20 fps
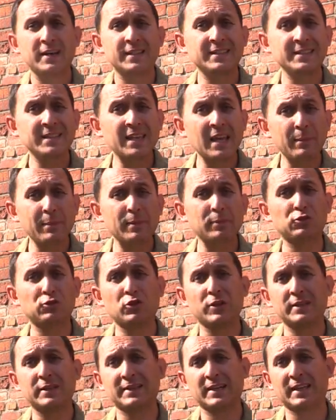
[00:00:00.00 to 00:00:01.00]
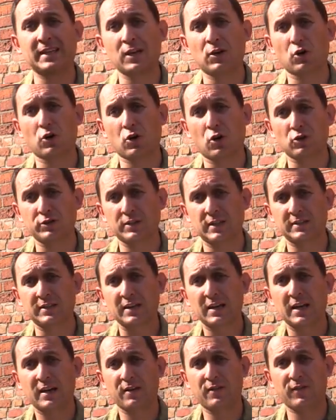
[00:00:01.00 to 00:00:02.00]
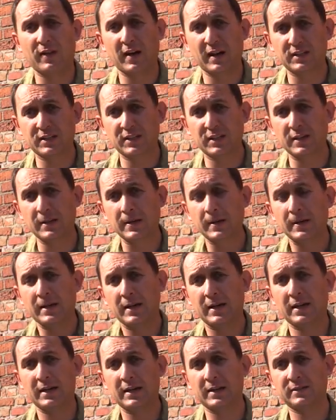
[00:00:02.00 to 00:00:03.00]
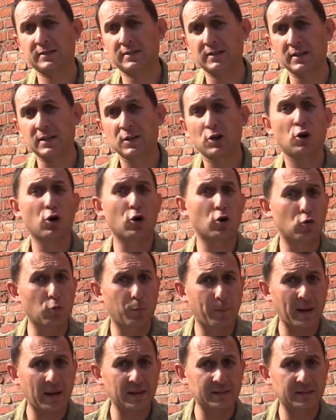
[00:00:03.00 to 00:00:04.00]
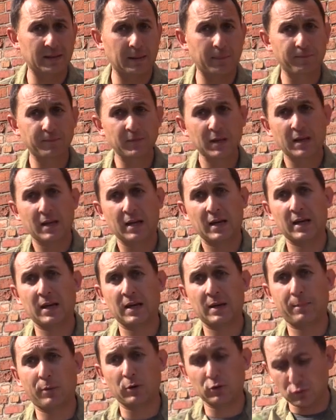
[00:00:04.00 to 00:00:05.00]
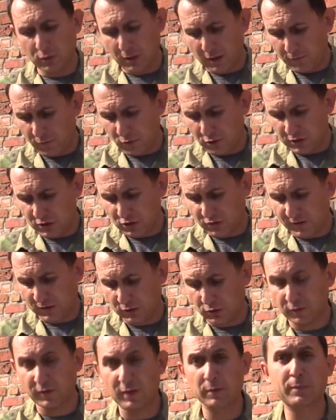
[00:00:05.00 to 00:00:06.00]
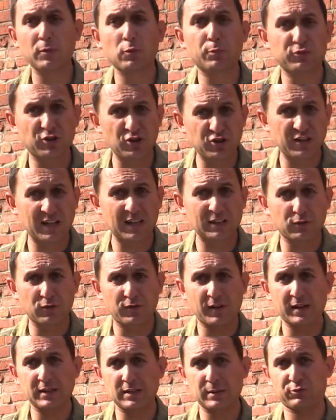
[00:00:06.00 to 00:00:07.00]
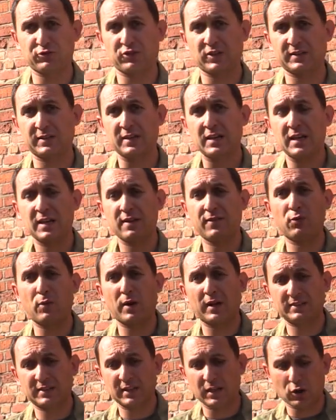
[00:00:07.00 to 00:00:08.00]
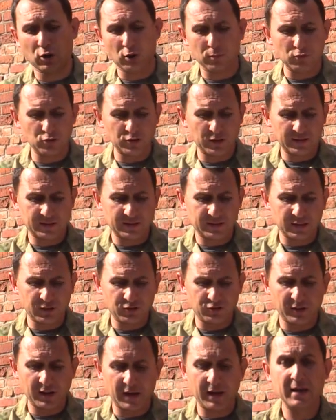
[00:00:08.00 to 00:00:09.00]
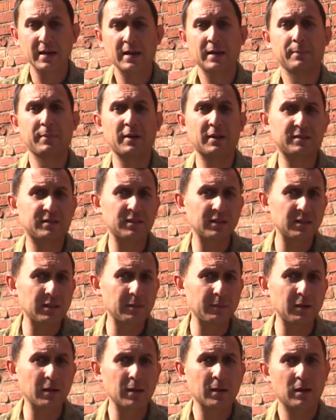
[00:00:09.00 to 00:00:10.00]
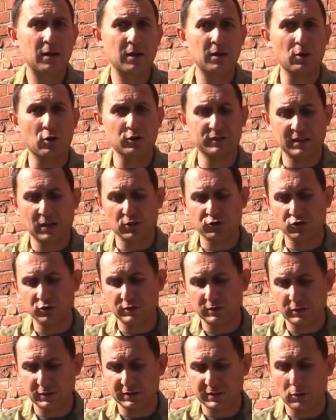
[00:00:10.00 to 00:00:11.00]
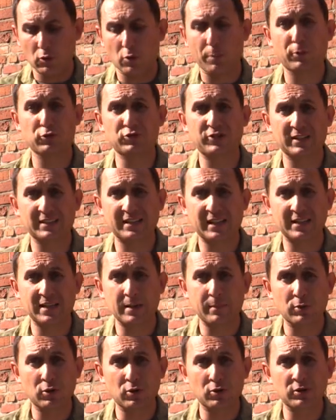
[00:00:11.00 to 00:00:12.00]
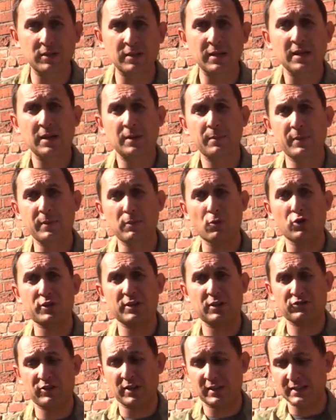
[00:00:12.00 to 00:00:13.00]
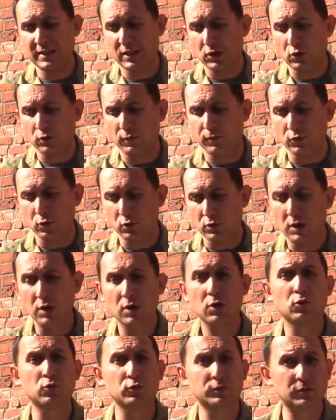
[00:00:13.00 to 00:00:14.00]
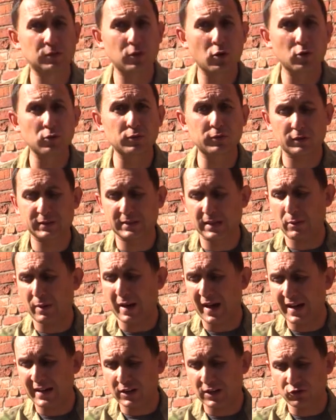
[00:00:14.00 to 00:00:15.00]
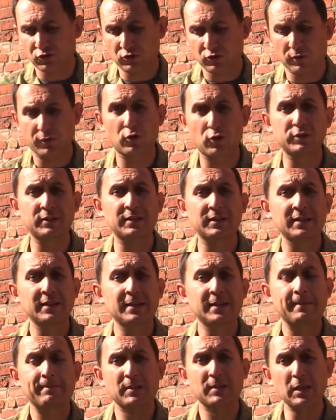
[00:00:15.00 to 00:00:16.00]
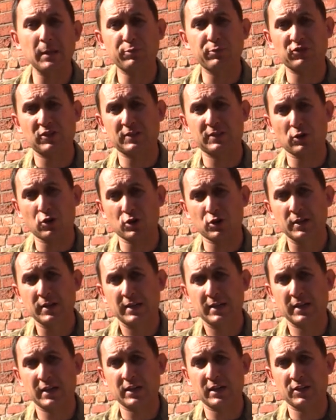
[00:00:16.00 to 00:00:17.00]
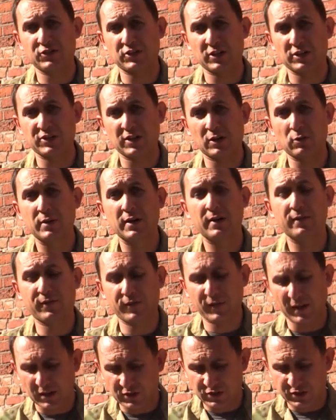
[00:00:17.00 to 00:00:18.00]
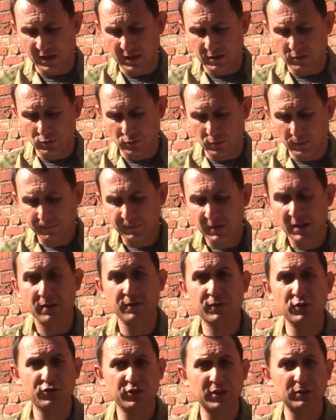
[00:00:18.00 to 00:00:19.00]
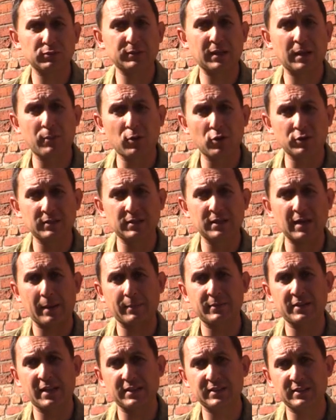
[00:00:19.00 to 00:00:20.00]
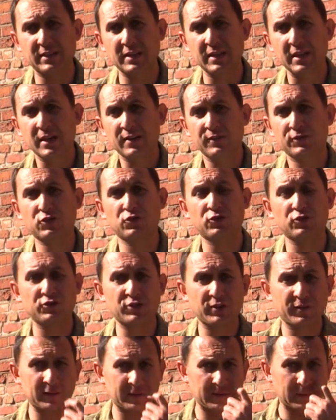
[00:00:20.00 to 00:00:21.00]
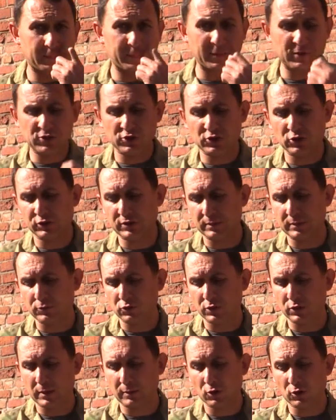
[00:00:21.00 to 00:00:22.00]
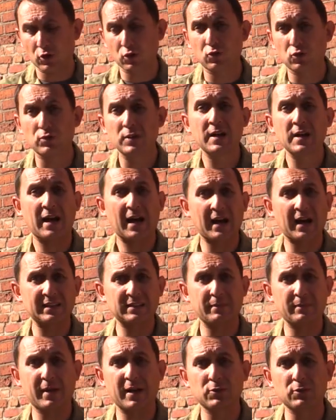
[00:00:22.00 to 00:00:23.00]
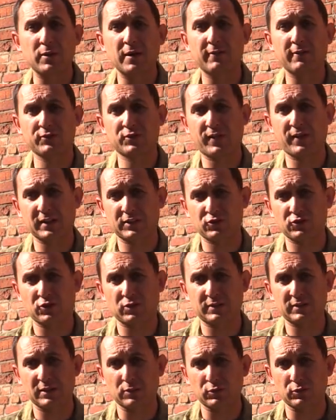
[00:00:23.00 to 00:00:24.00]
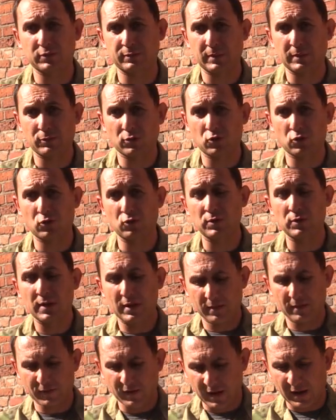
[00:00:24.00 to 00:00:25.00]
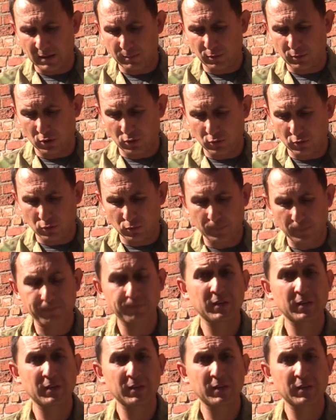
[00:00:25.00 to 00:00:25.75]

Nie był to jednak jego koniec walki z okupantem. E, po II wojnie światowej był prześladowany przez władze komunistyczne, między innymi e, oskarżony został o posiadanie broni, był określany jako wróg ustroju został aresztowany i przez rok e, siedział w więzieniu. Wyszedł na mocy amnestii w 1952 roku, a zmarł w 2008 roku w Elblągu.